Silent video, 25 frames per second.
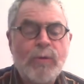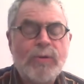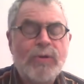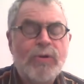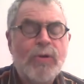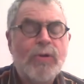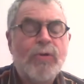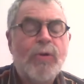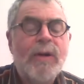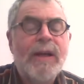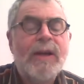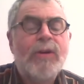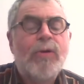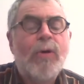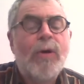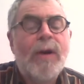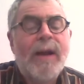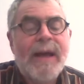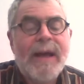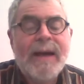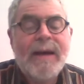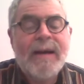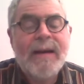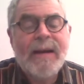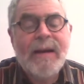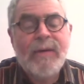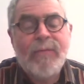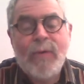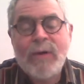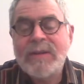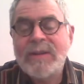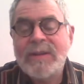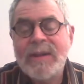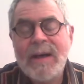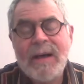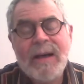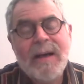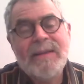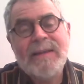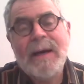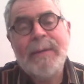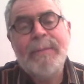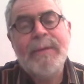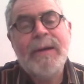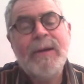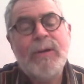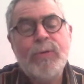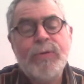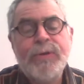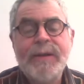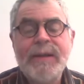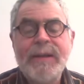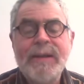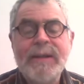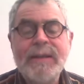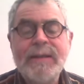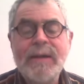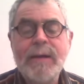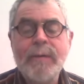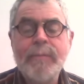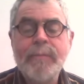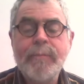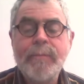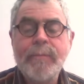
ce que les collègues, les voisins, les amis nous disent.